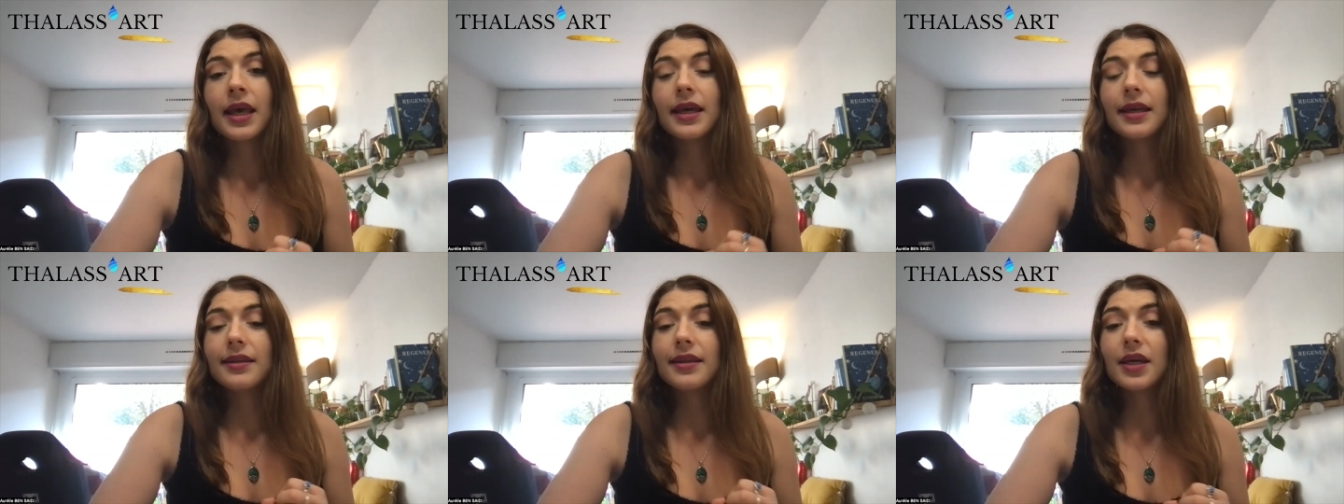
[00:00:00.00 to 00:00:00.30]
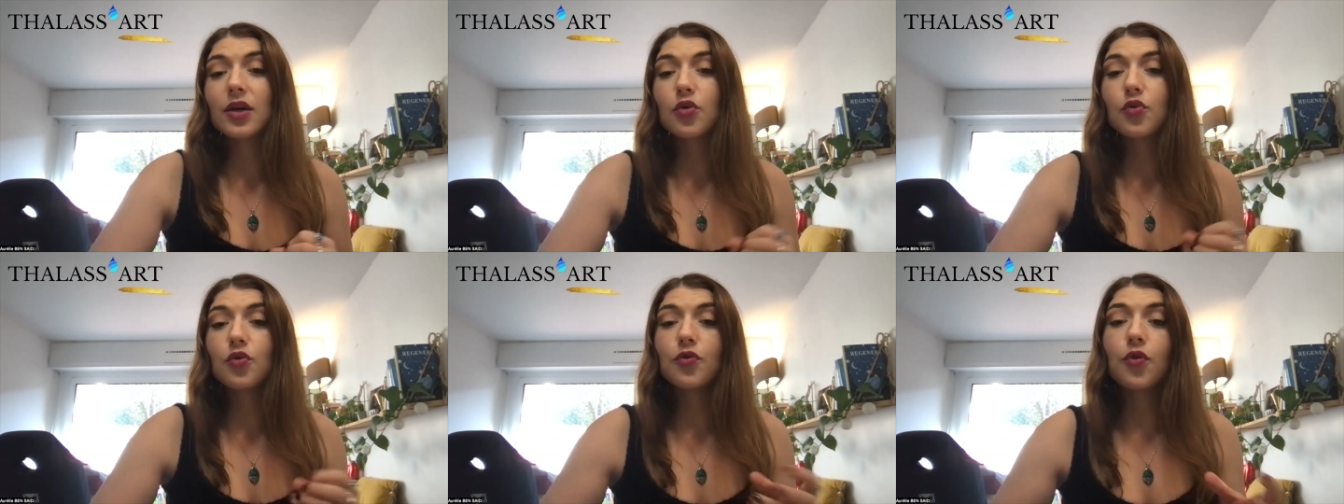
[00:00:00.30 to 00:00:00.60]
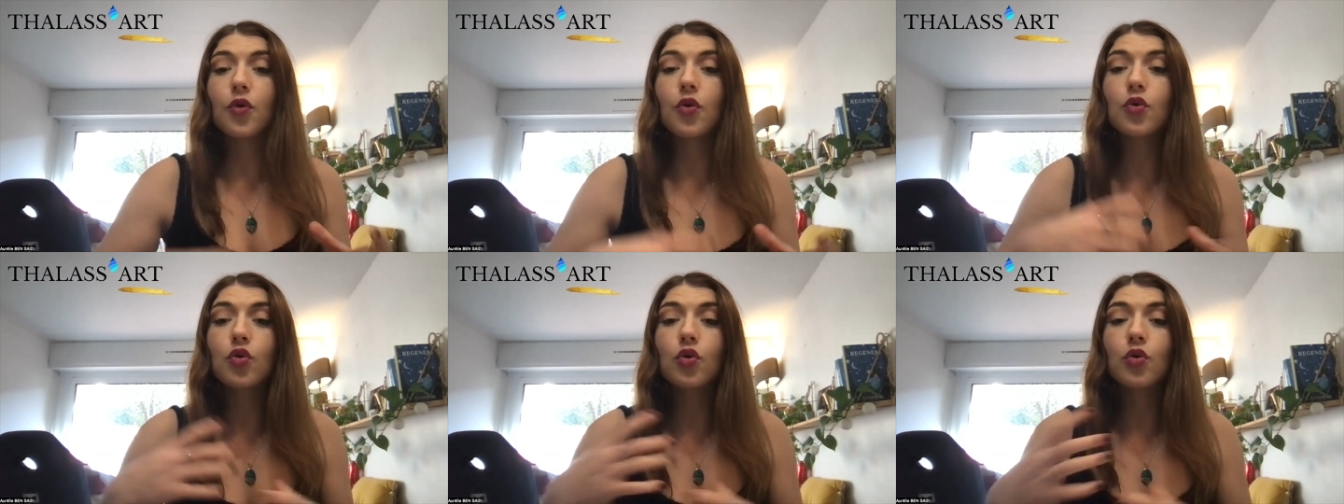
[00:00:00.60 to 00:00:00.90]
Et
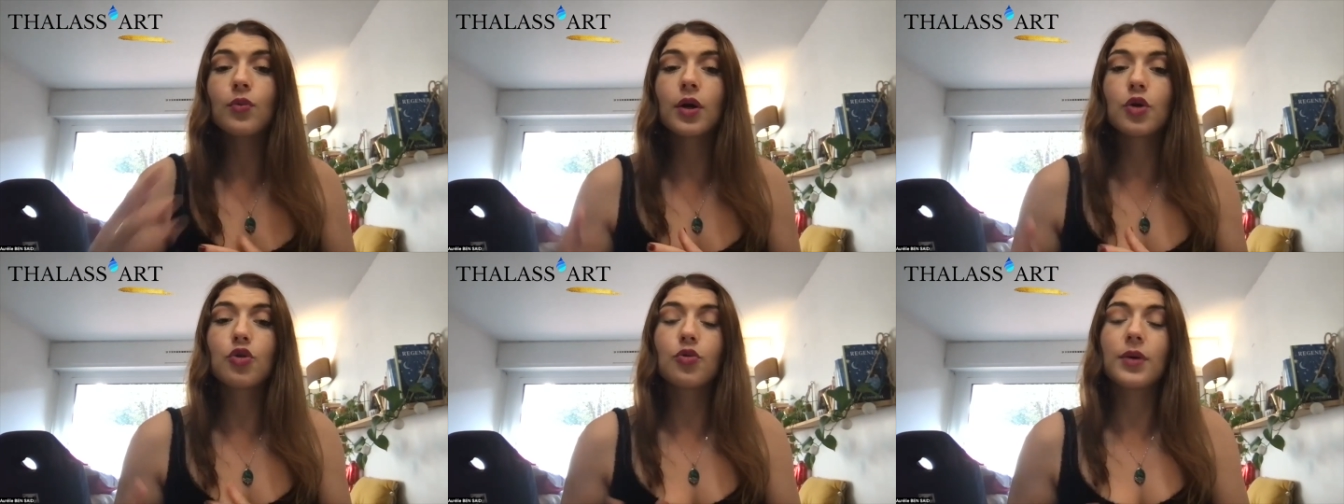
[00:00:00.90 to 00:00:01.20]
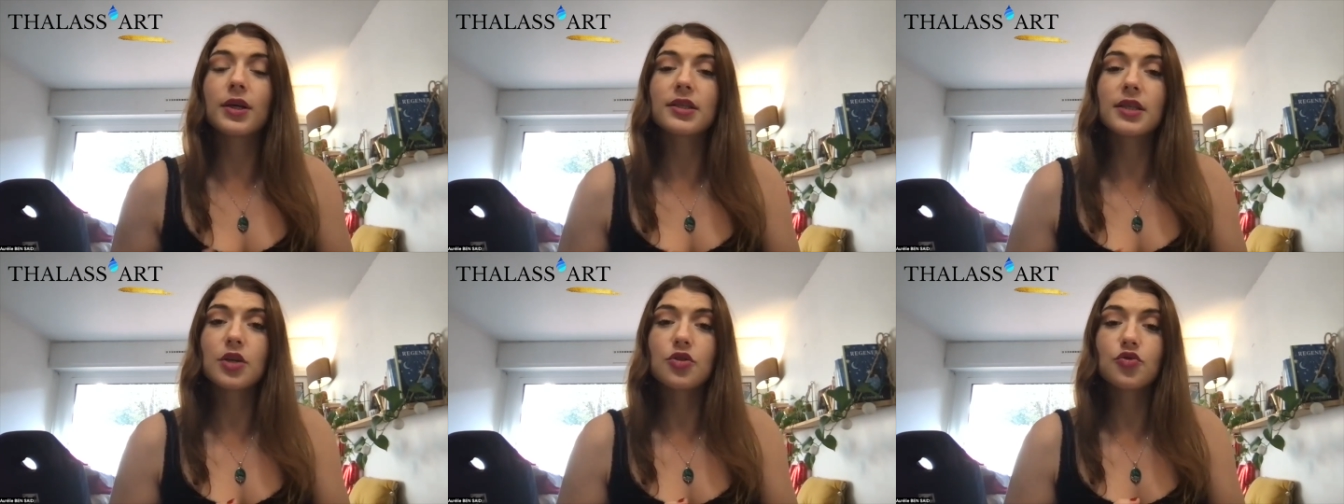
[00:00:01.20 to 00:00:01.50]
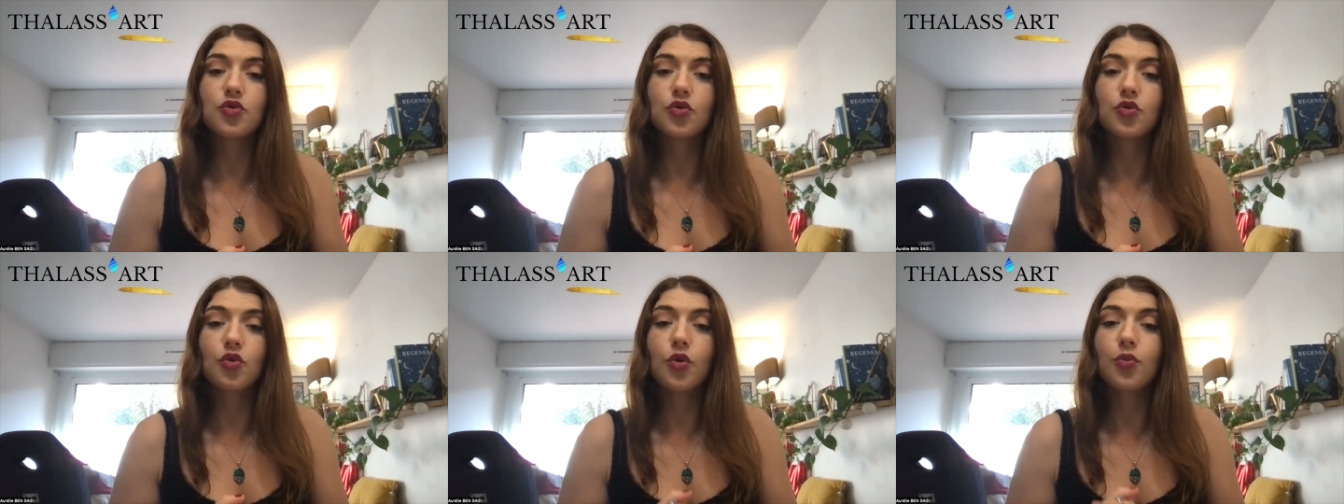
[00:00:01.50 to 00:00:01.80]
découvrons comment le
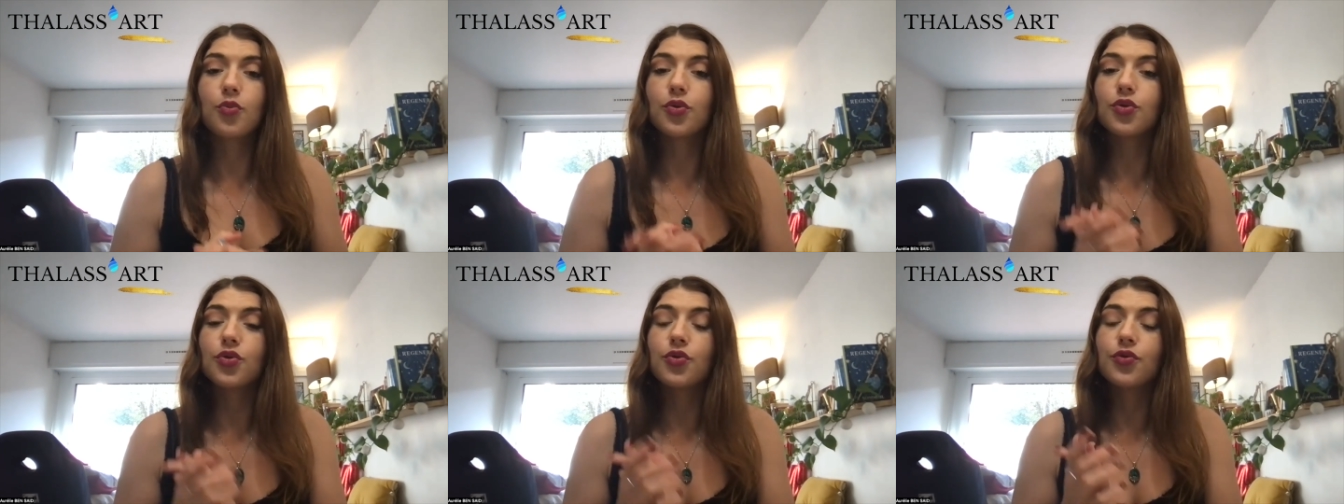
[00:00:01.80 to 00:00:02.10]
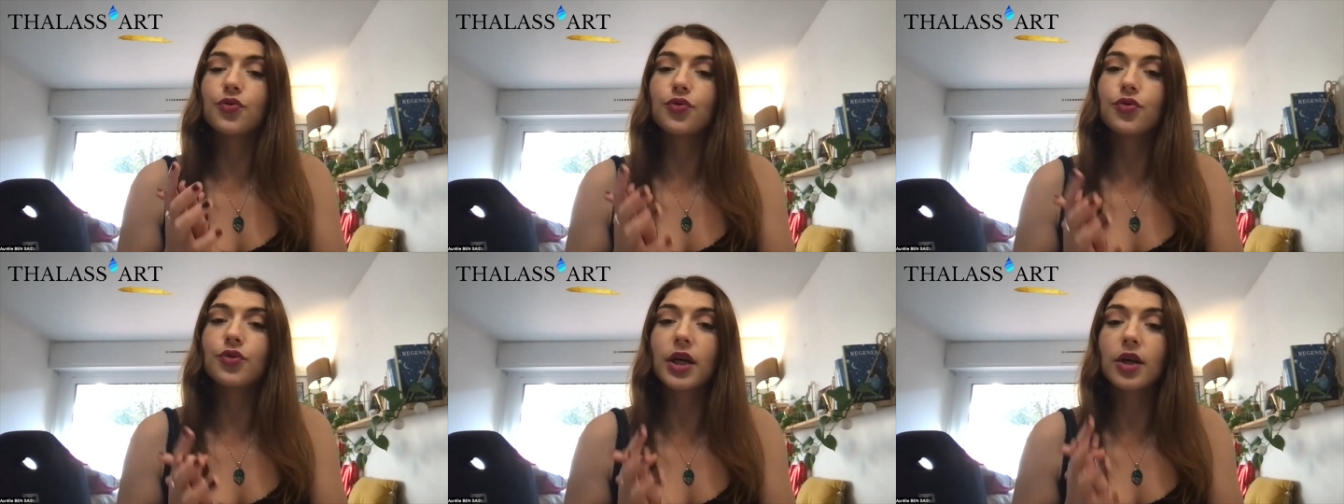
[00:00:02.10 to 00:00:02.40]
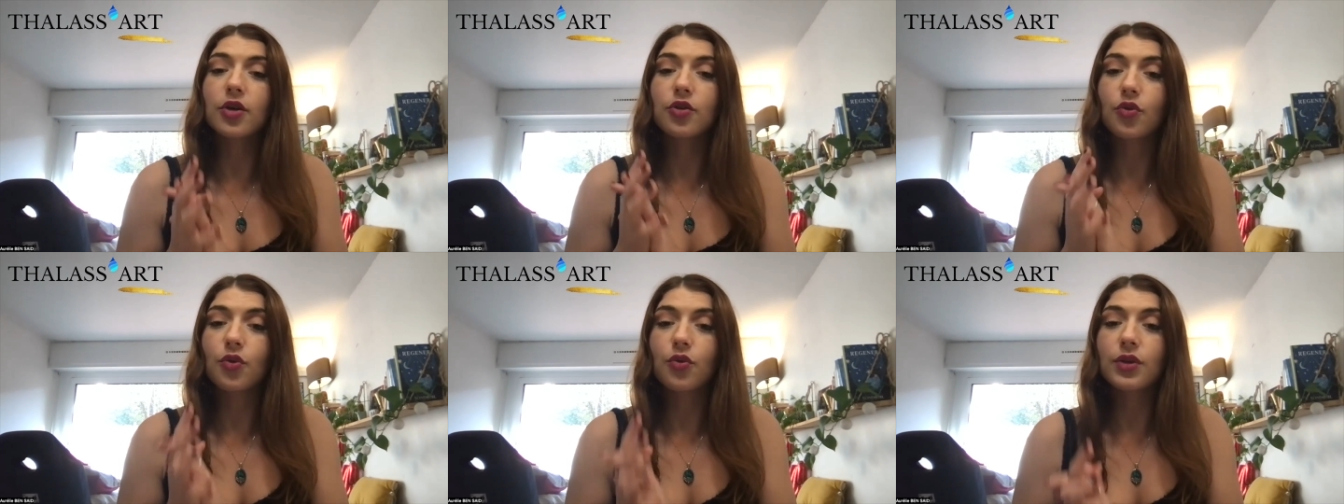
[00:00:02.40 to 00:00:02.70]
massage du dos peut
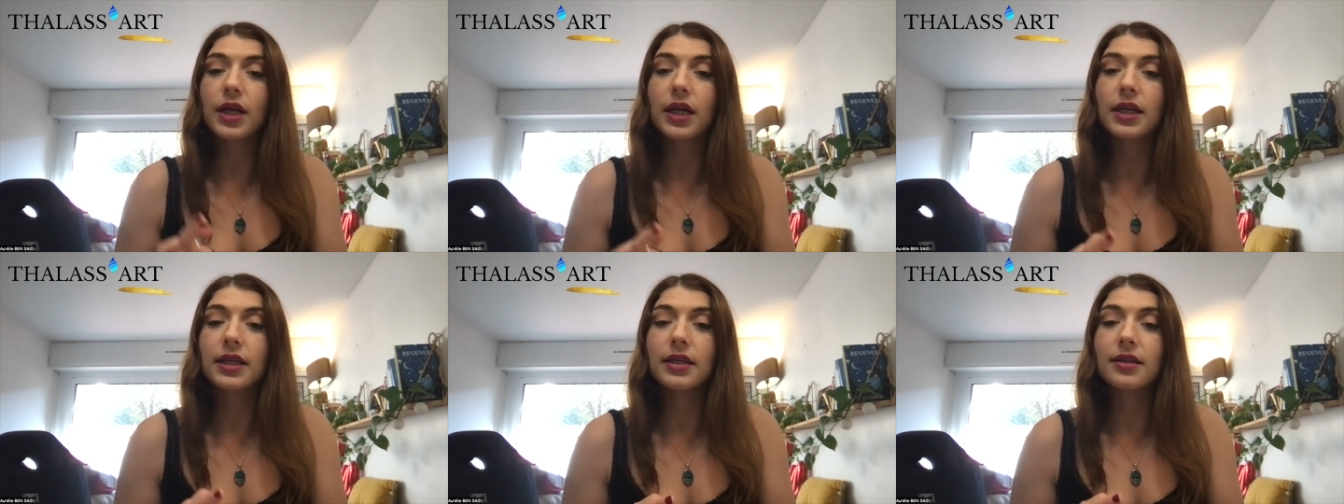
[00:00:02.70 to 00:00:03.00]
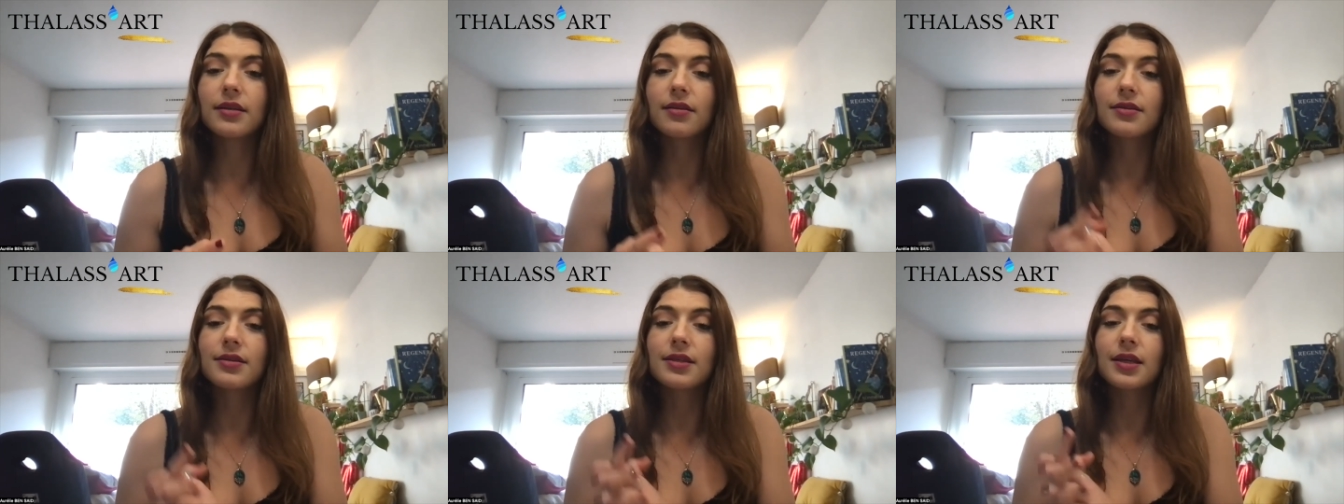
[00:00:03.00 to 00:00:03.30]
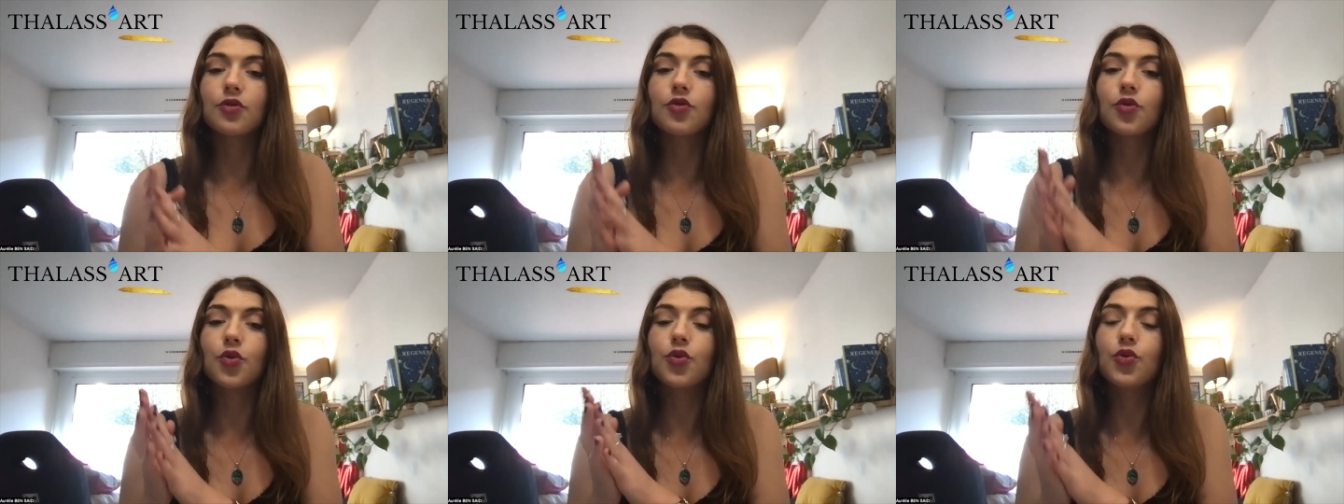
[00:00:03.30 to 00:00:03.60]
devenir ton allié dans
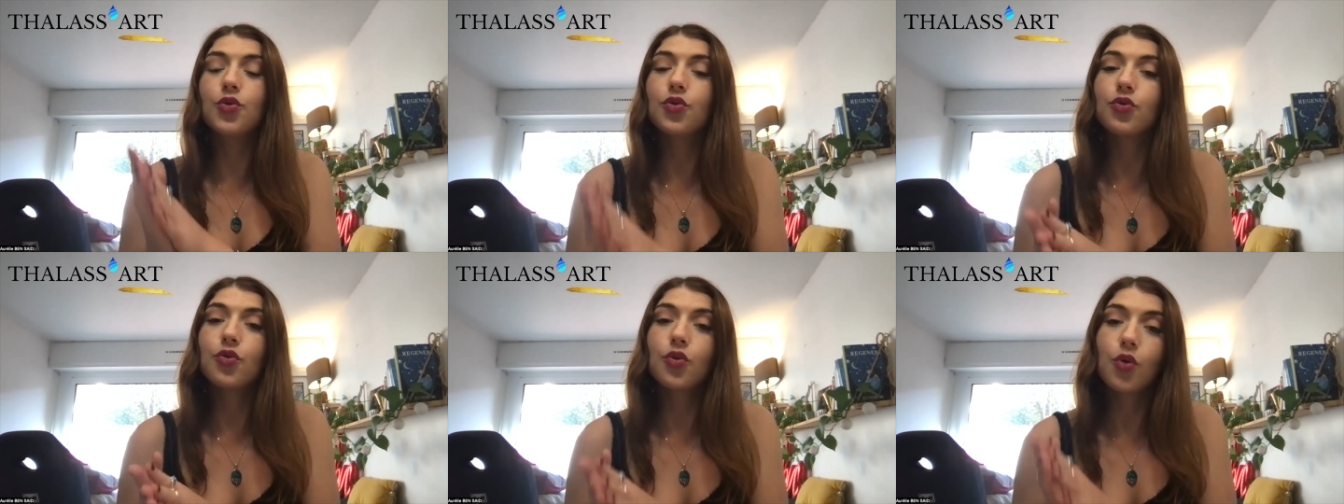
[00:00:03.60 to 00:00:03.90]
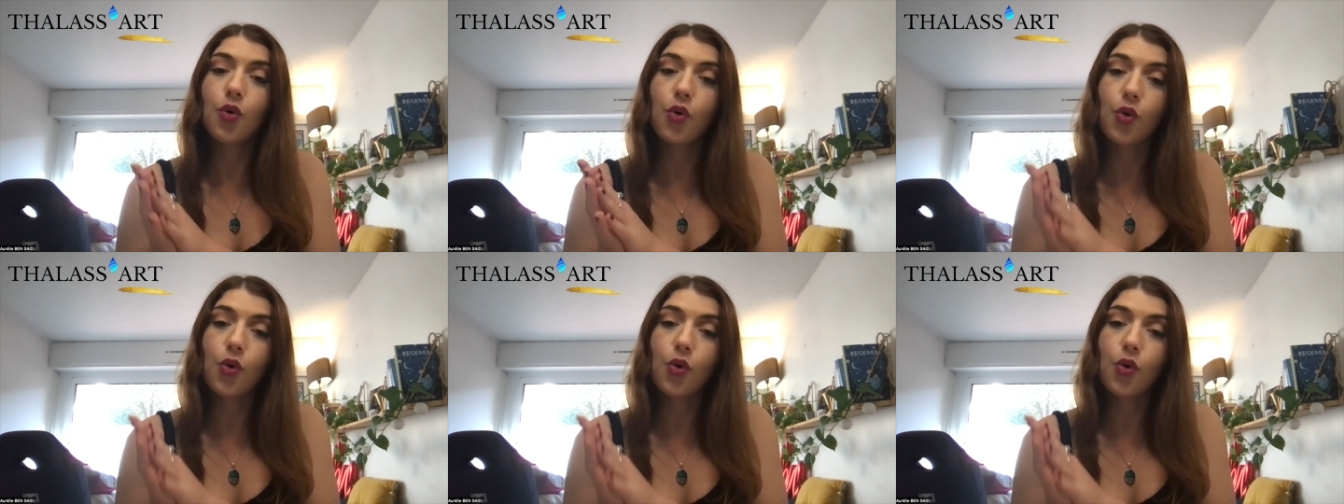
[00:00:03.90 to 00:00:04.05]
cette lutte